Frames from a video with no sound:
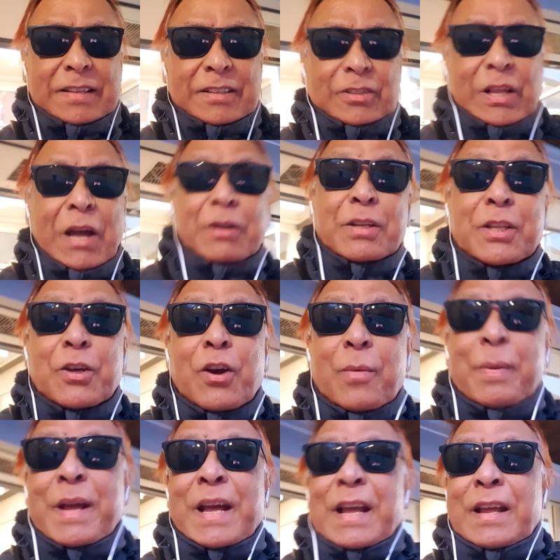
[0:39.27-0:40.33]
তো এখন কি
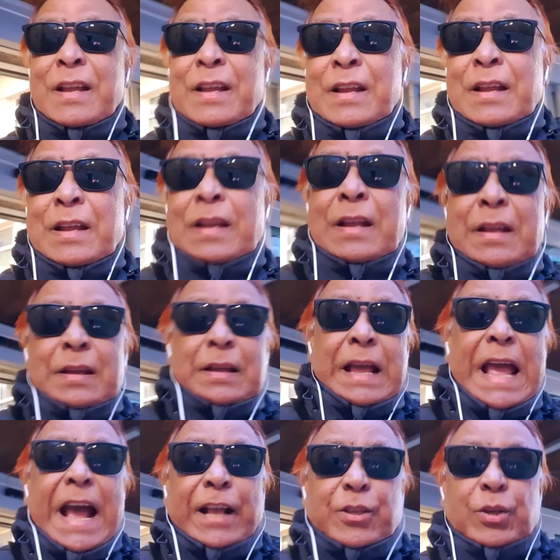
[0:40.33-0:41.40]
হবে
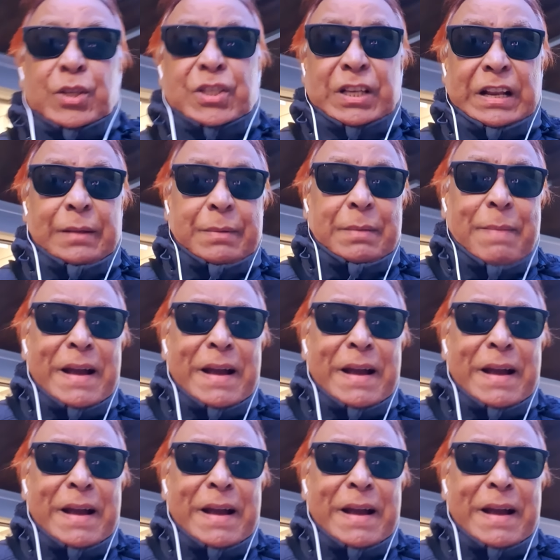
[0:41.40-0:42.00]
একজন চালাবে